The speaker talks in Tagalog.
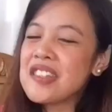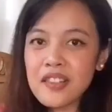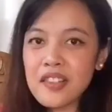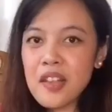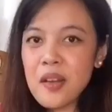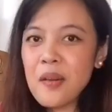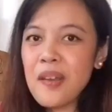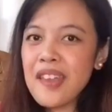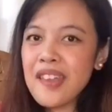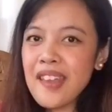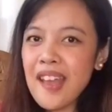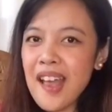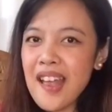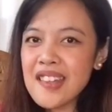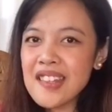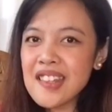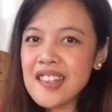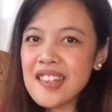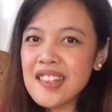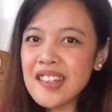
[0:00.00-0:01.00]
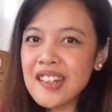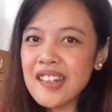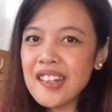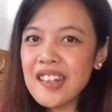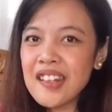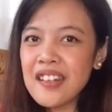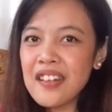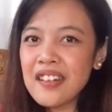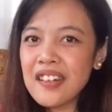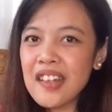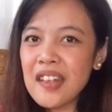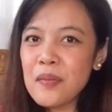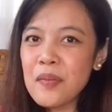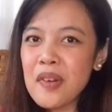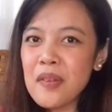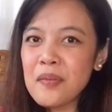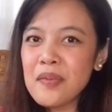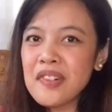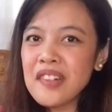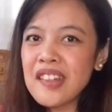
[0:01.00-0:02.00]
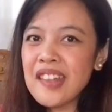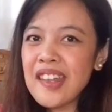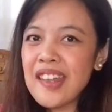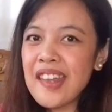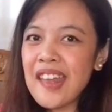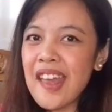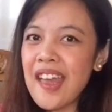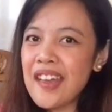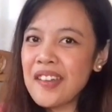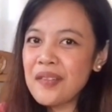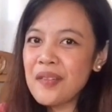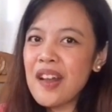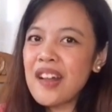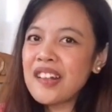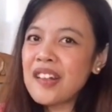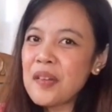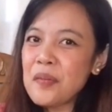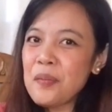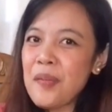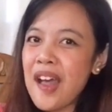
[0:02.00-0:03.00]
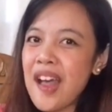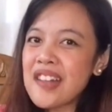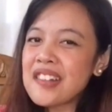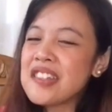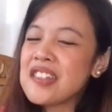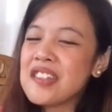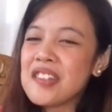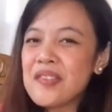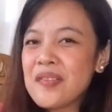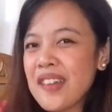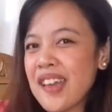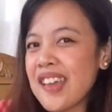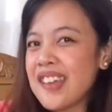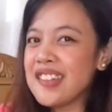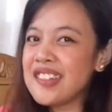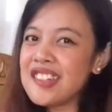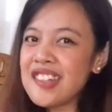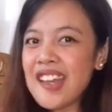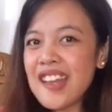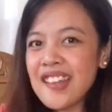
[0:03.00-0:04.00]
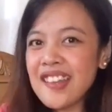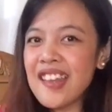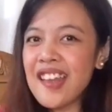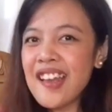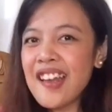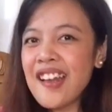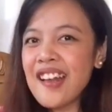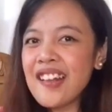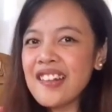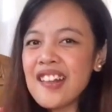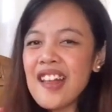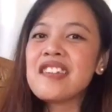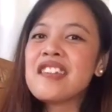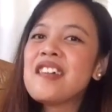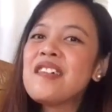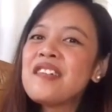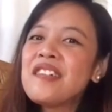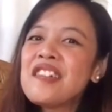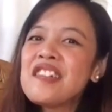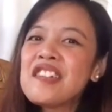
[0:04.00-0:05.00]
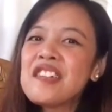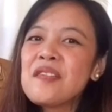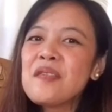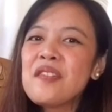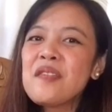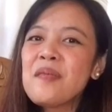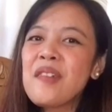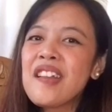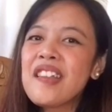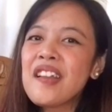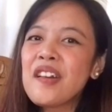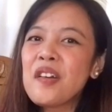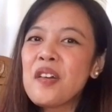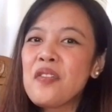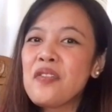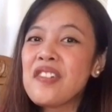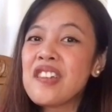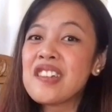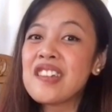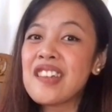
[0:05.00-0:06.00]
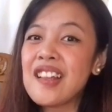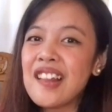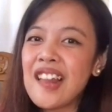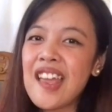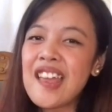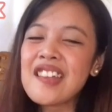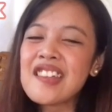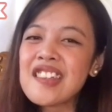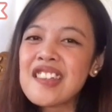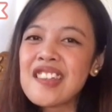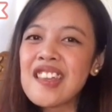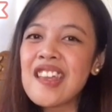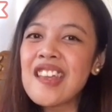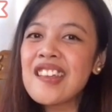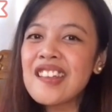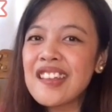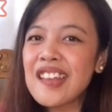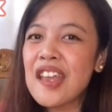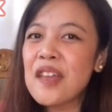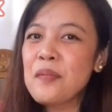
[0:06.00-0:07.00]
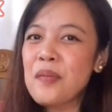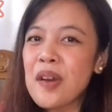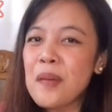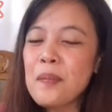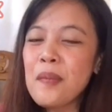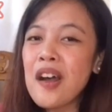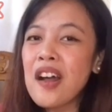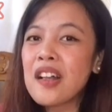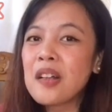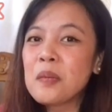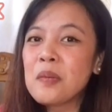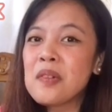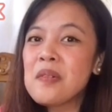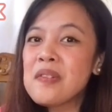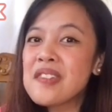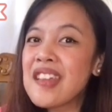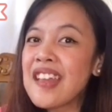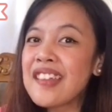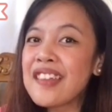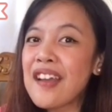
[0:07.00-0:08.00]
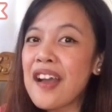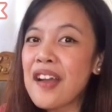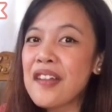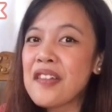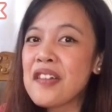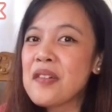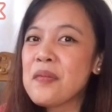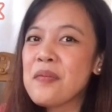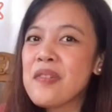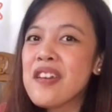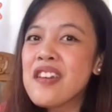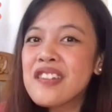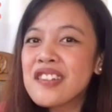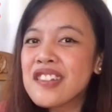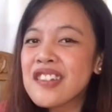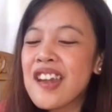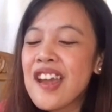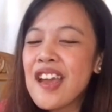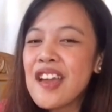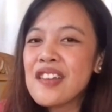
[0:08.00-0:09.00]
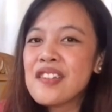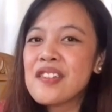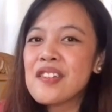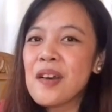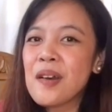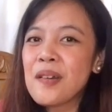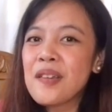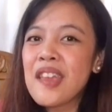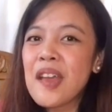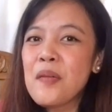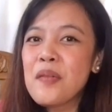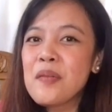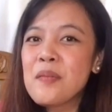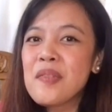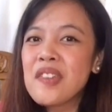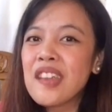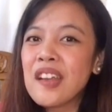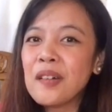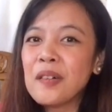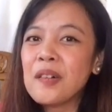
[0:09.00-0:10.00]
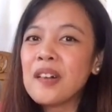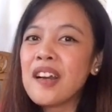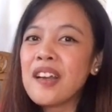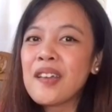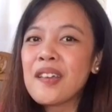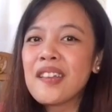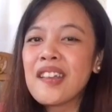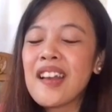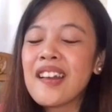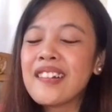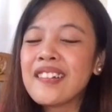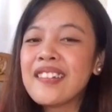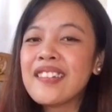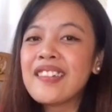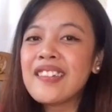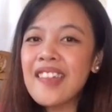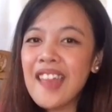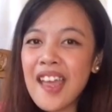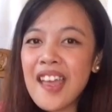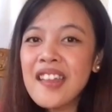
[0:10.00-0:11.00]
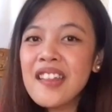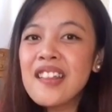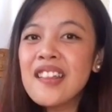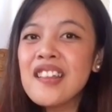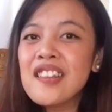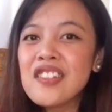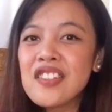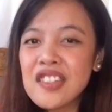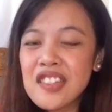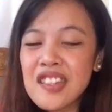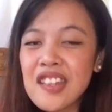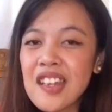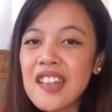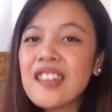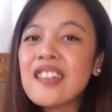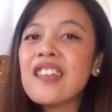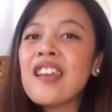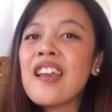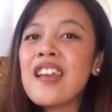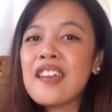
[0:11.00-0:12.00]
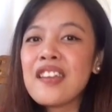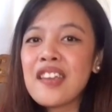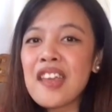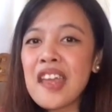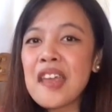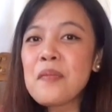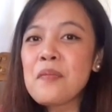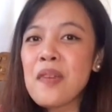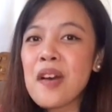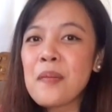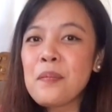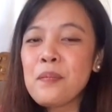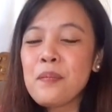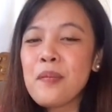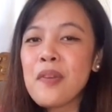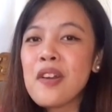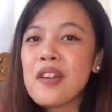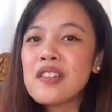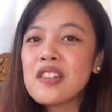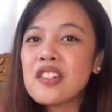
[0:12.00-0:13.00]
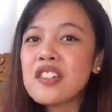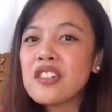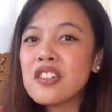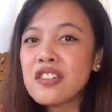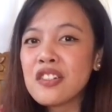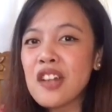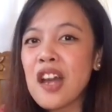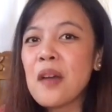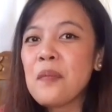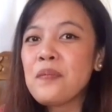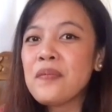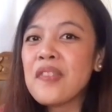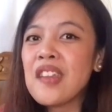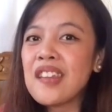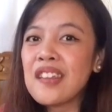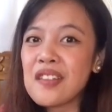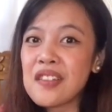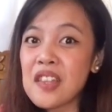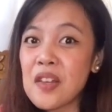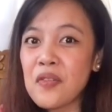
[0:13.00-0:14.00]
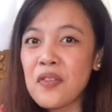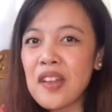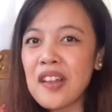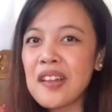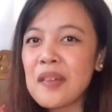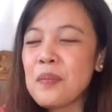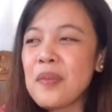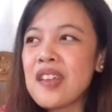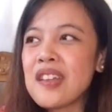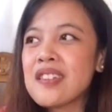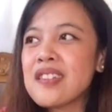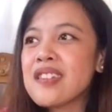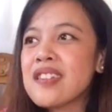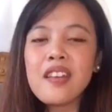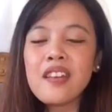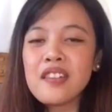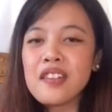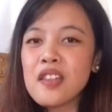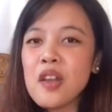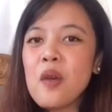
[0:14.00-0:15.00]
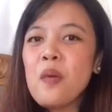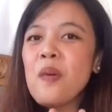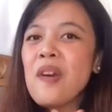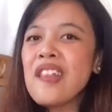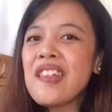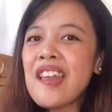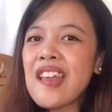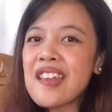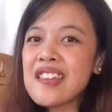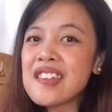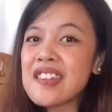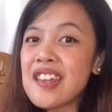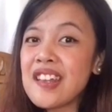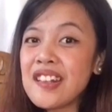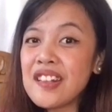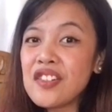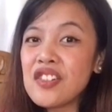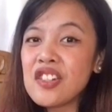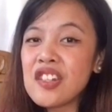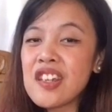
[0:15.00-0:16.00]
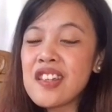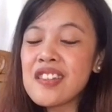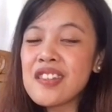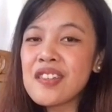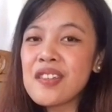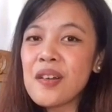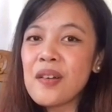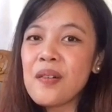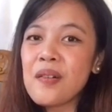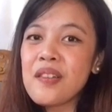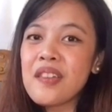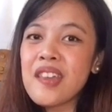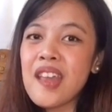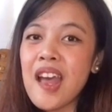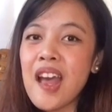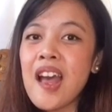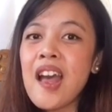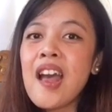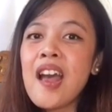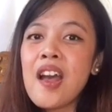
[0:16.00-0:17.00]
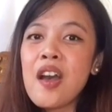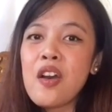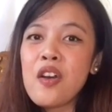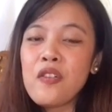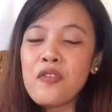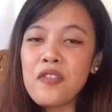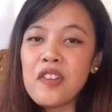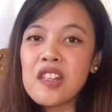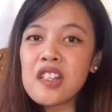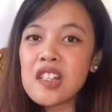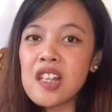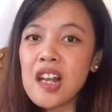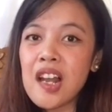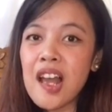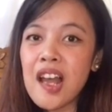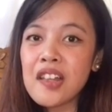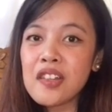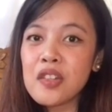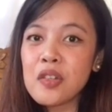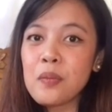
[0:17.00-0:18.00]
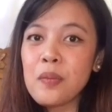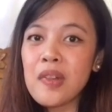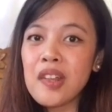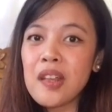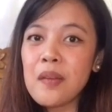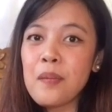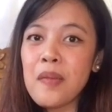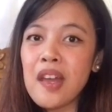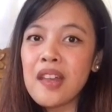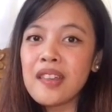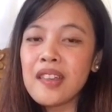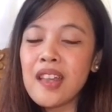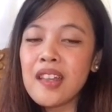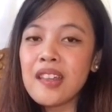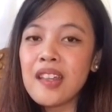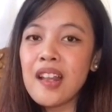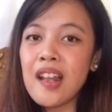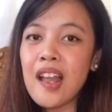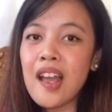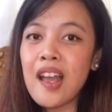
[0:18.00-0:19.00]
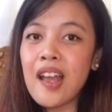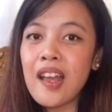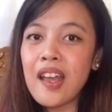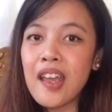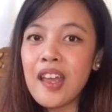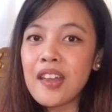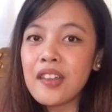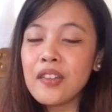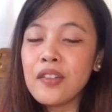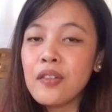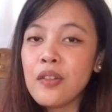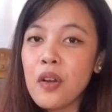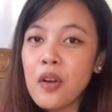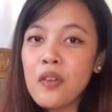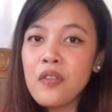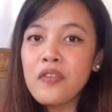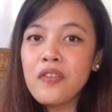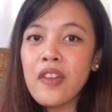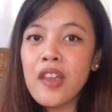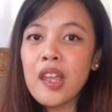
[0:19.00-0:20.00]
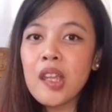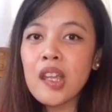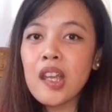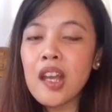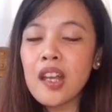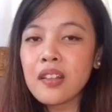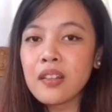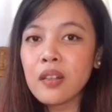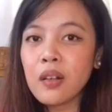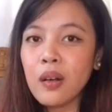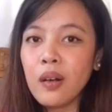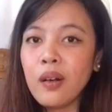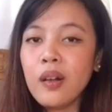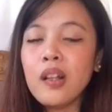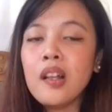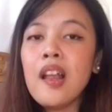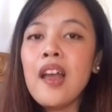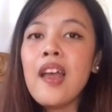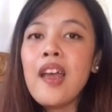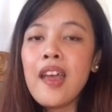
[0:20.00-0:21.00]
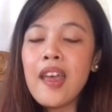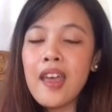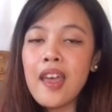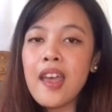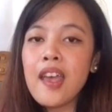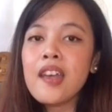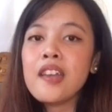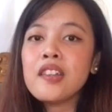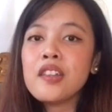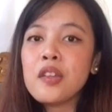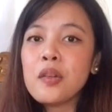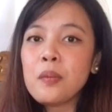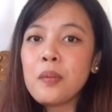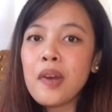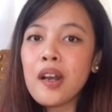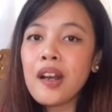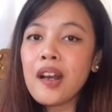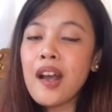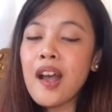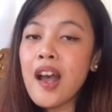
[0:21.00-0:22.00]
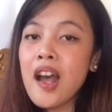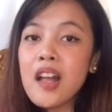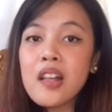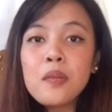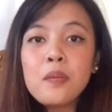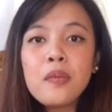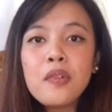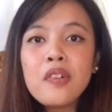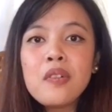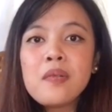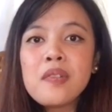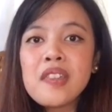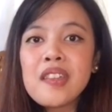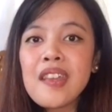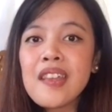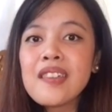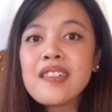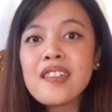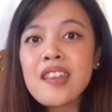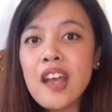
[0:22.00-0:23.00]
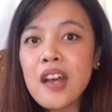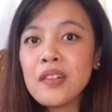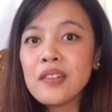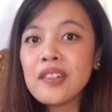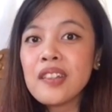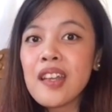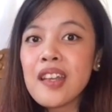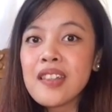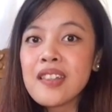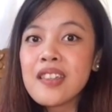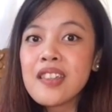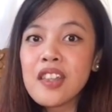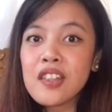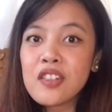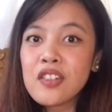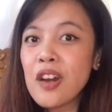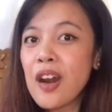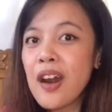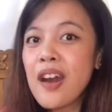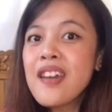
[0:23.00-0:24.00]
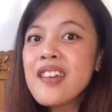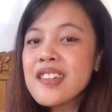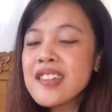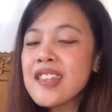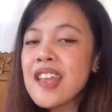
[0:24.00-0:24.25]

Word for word: So hey guys, it's Rita your K-pop Uni and welcome back to my channel! So gusto mo ba ng official light stick, K-pop albums, and other merch? So yeah, bibigyan ko kayo ng 10 legit K-pop merch shop dito sa Philippines. So, when I say legit, so yeah, official lahat yung binibenta nila and no fake at all. And yung mga albums is counted sa charts.